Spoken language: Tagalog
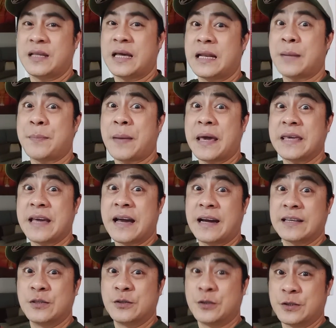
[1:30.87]
na
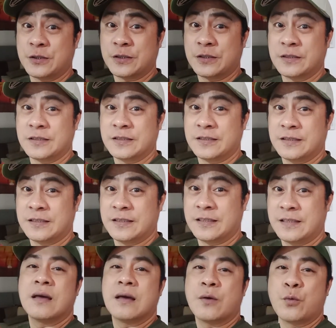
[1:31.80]
napahiya ka doon?
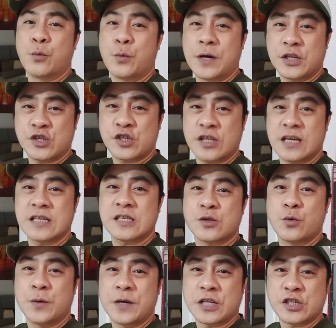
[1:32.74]
Which
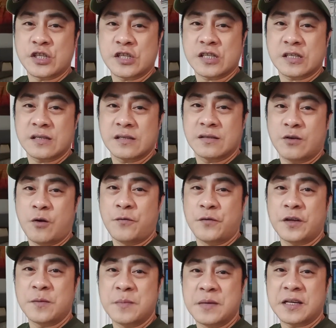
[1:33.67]
is which?
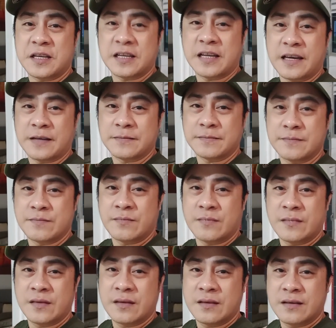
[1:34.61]
Offer Mirna.
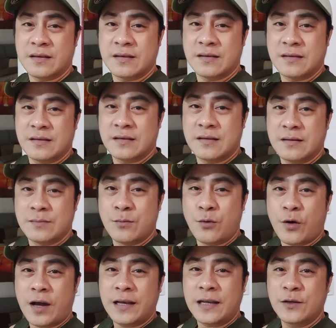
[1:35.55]

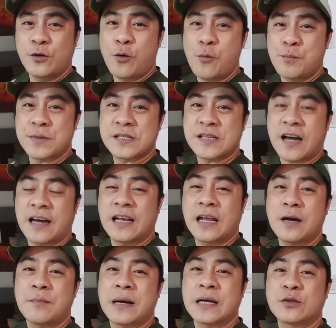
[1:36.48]
Mukha nag-uumpisa
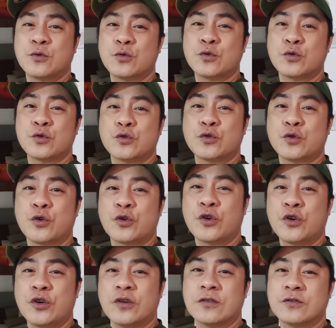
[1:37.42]
ka ng
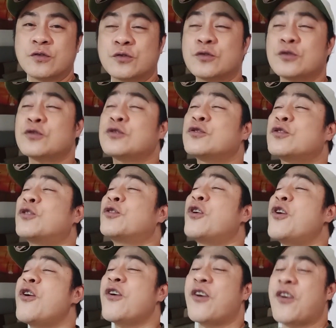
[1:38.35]
magtututuro.
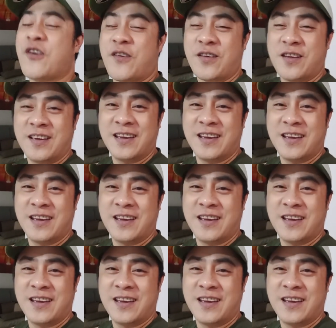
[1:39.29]
Tututuro.